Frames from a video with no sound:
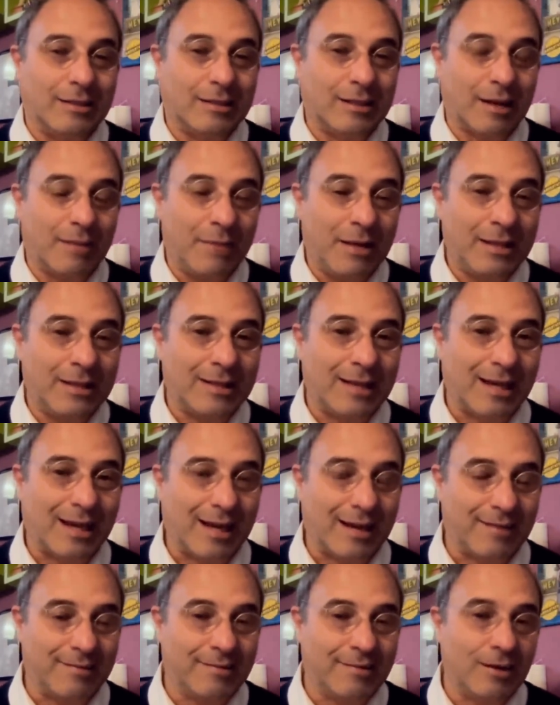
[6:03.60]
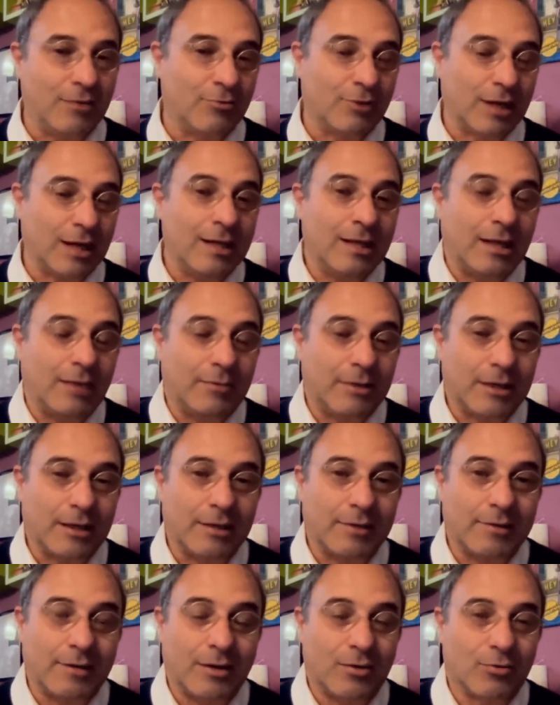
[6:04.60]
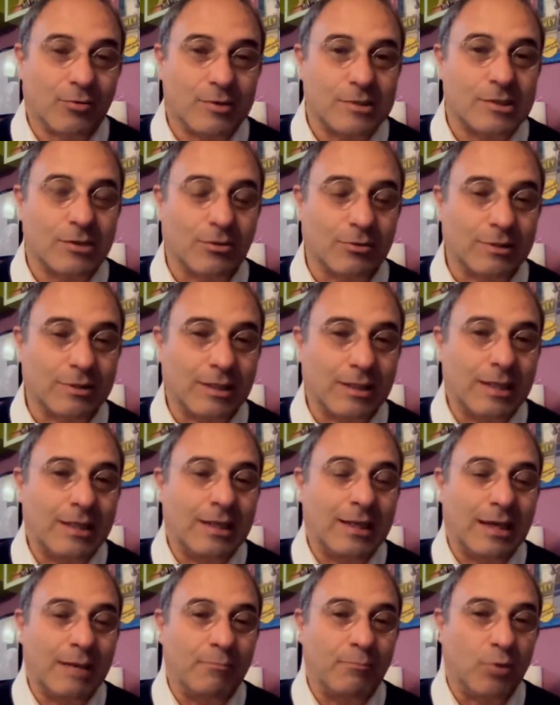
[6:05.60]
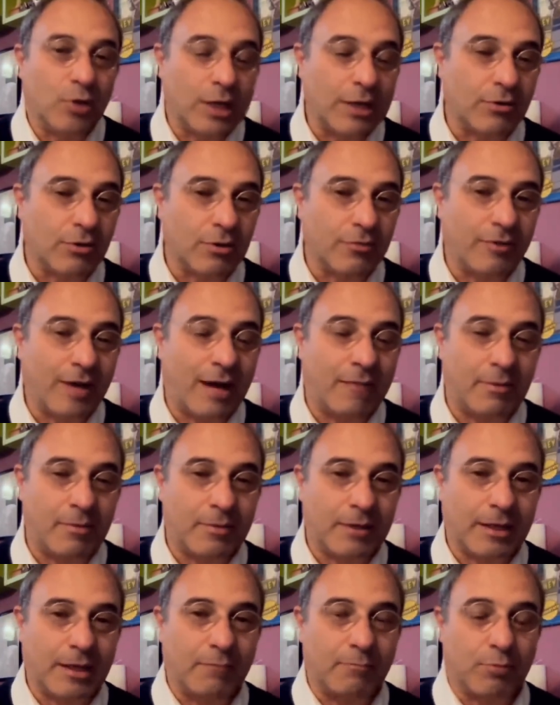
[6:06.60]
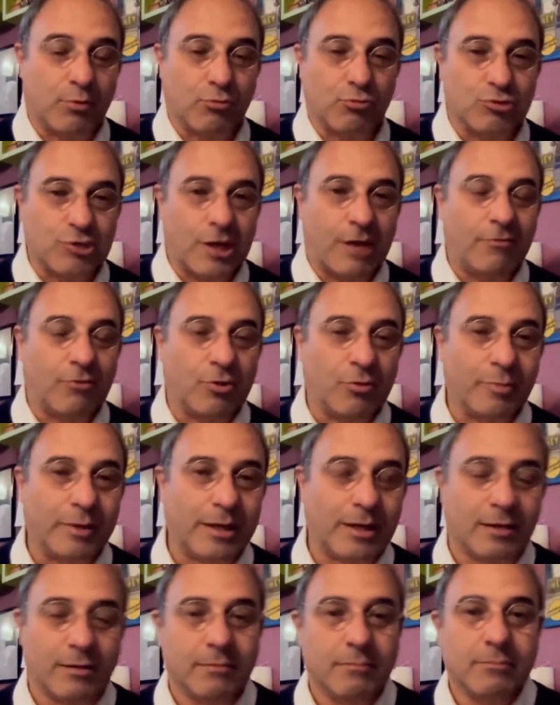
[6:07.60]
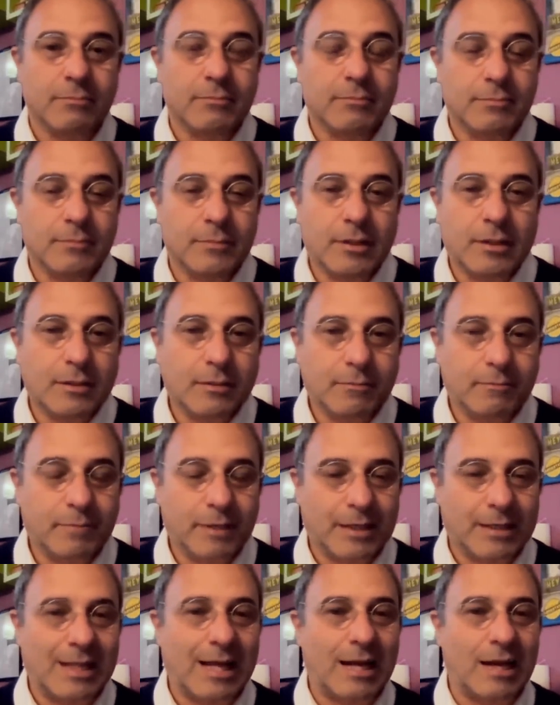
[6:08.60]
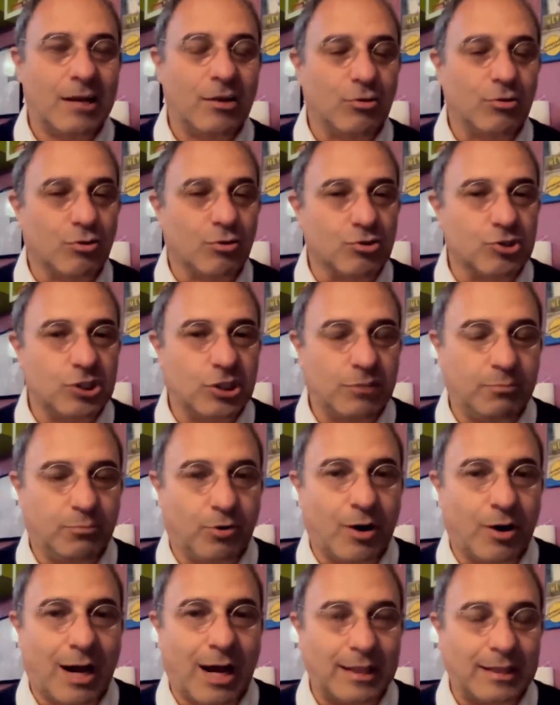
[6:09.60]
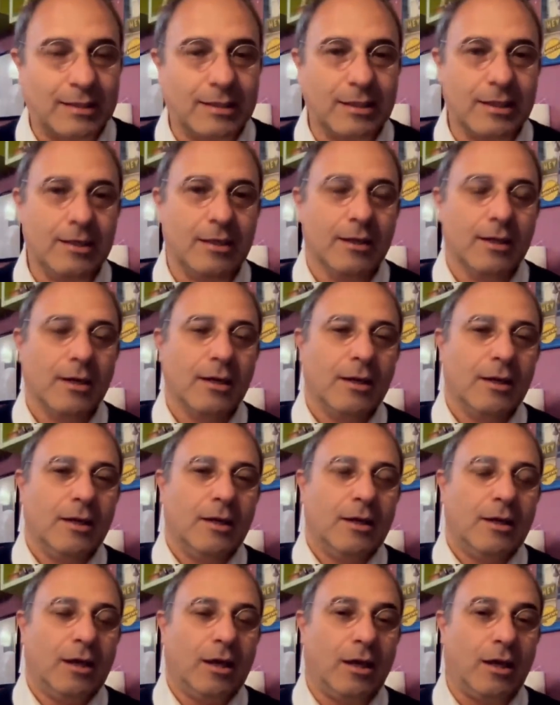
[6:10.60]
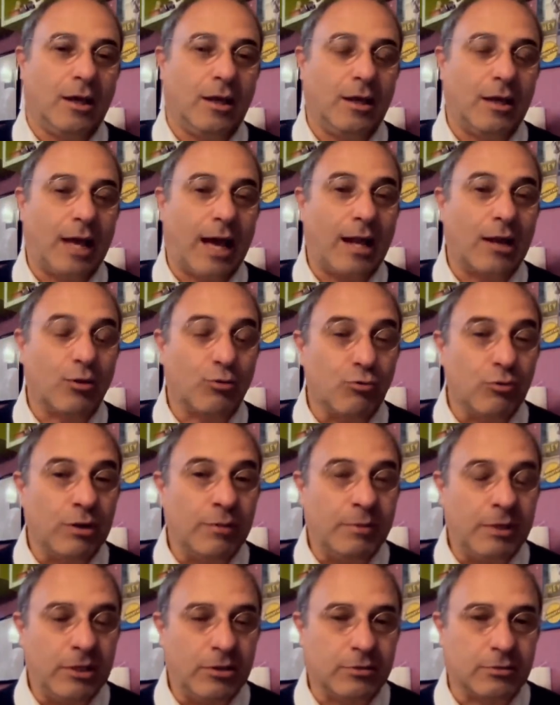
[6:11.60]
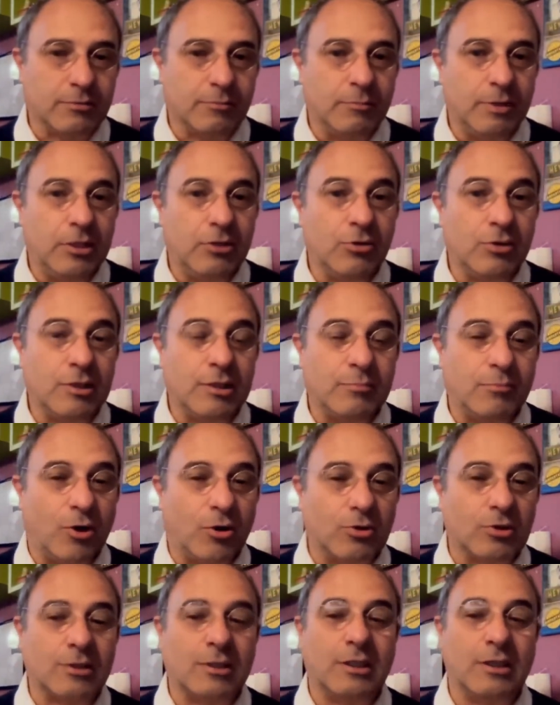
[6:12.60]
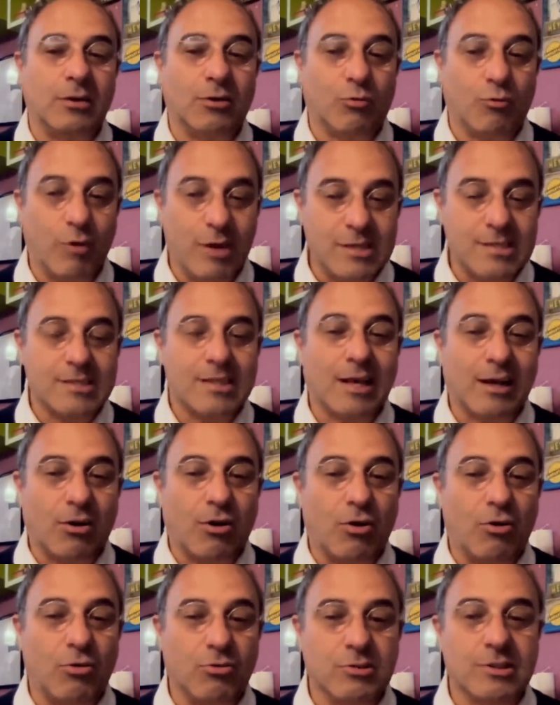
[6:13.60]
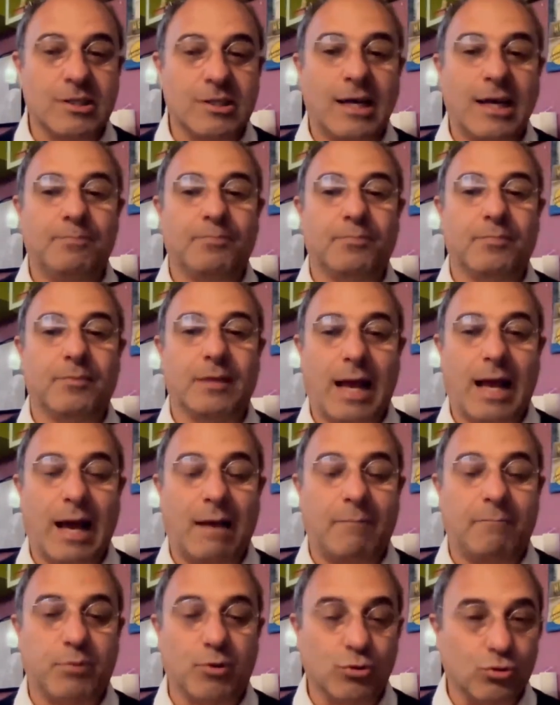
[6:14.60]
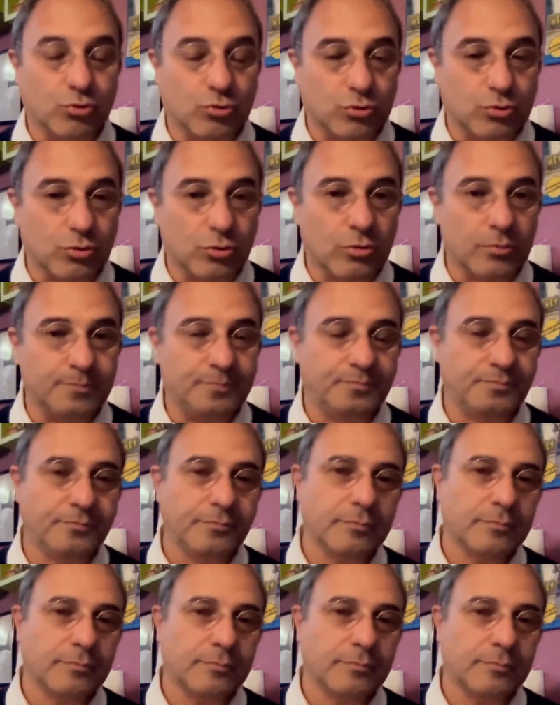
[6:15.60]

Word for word: tremenda carestia in Ucraina perché c'erano questi contadini che morivano di fame perché producevano per, eh, per dare il loro cibo a altri, eh, alcuni mi- milioni di morti. Questa cosa ha prodotto